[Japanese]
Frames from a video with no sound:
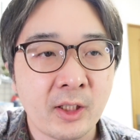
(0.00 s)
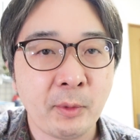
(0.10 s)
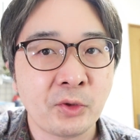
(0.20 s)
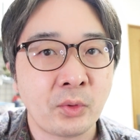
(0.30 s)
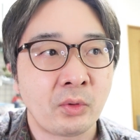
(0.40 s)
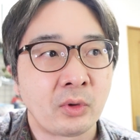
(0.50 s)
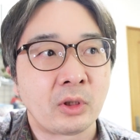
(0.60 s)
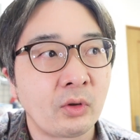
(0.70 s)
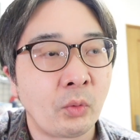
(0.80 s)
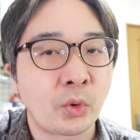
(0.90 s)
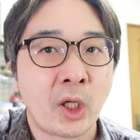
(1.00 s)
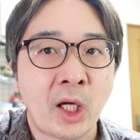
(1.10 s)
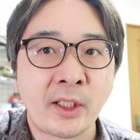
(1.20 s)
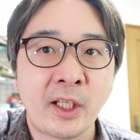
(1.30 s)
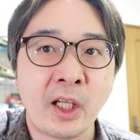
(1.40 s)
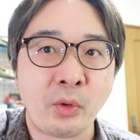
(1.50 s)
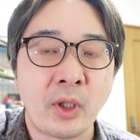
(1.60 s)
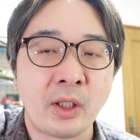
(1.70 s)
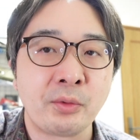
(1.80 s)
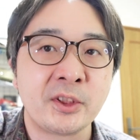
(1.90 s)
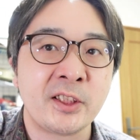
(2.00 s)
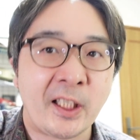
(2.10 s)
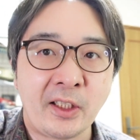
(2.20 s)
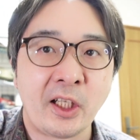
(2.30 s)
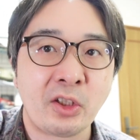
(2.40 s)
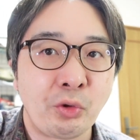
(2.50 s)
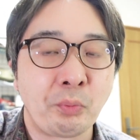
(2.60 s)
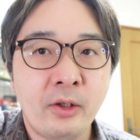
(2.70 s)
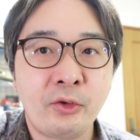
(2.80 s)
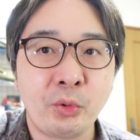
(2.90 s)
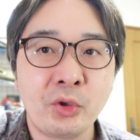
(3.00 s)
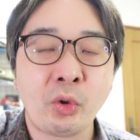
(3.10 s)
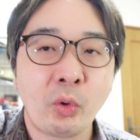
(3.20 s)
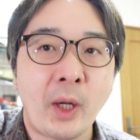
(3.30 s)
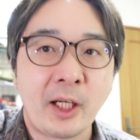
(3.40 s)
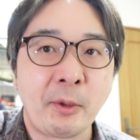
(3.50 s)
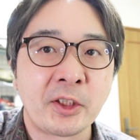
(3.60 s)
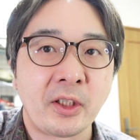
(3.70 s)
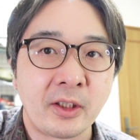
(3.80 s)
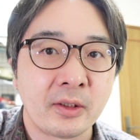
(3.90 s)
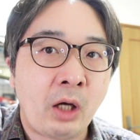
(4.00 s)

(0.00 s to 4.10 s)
やっぱちょっと音が硬いなとか、不自然だなっていう、そういうところはありましたね。